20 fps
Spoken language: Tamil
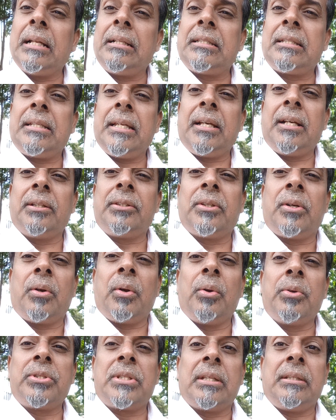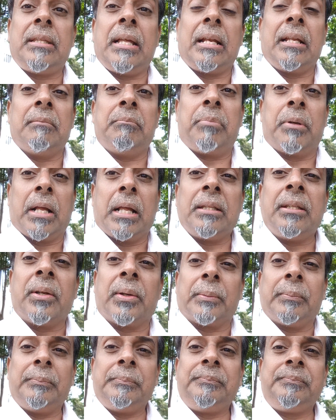தட் ஸ்டிக்கத் க்ளோசர் தேன் அ
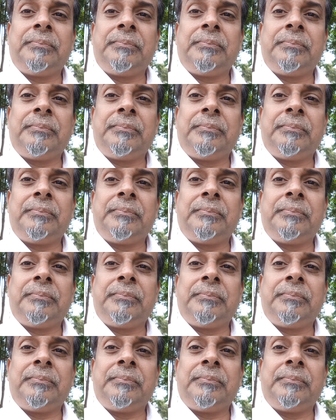பிரதர்